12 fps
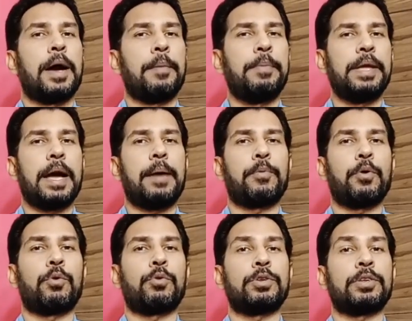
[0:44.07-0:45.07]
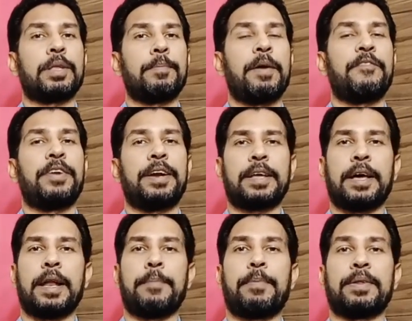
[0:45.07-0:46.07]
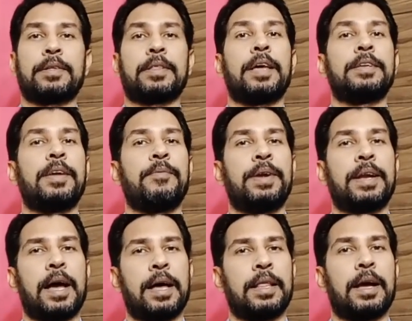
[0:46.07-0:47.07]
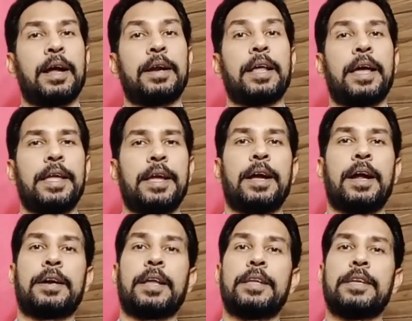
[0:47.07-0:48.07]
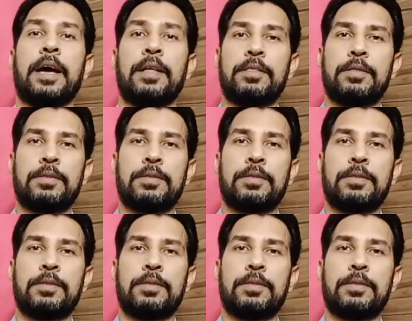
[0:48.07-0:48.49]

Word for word: अभी आपको कुछ समय वेट करना पड़ सकता है ये वेट आधा घंटा एक घंटा या